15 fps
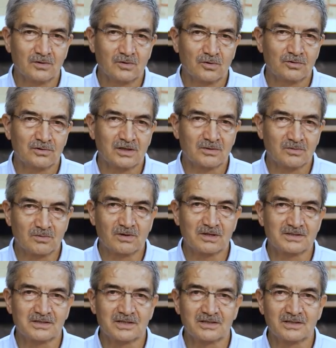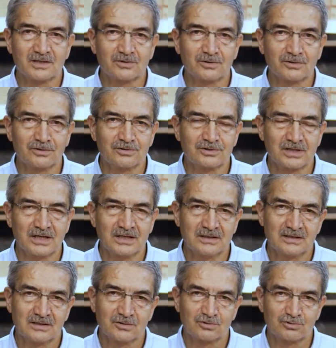onları bu vaziyette görünce
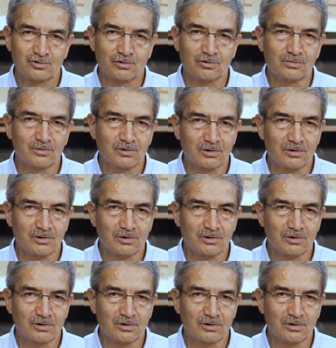sorumlu